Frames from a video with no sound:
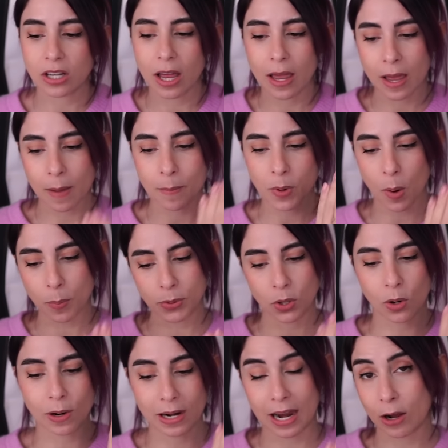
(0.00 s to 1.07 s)
è, è,
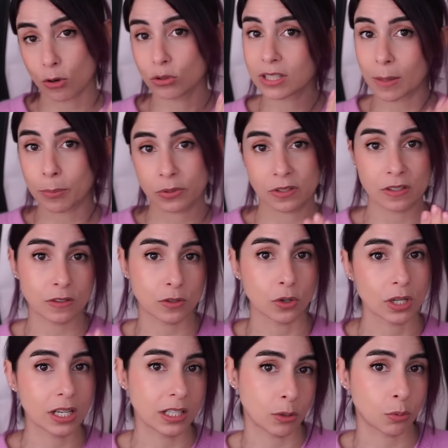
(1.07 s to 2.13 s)
proprio la
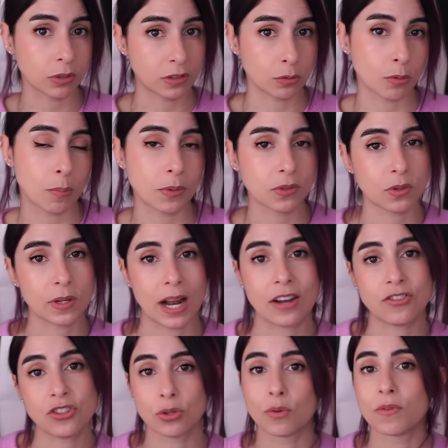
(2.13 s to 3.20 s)
contrapposizione di questi due
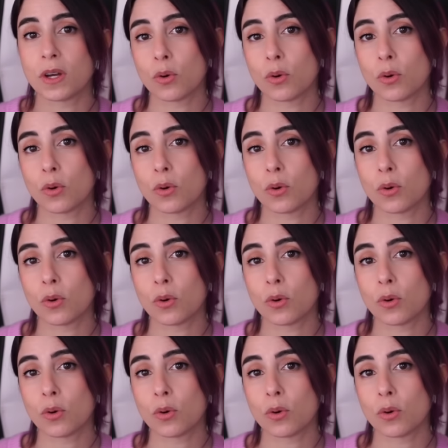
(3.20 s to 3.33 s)
personaggi dove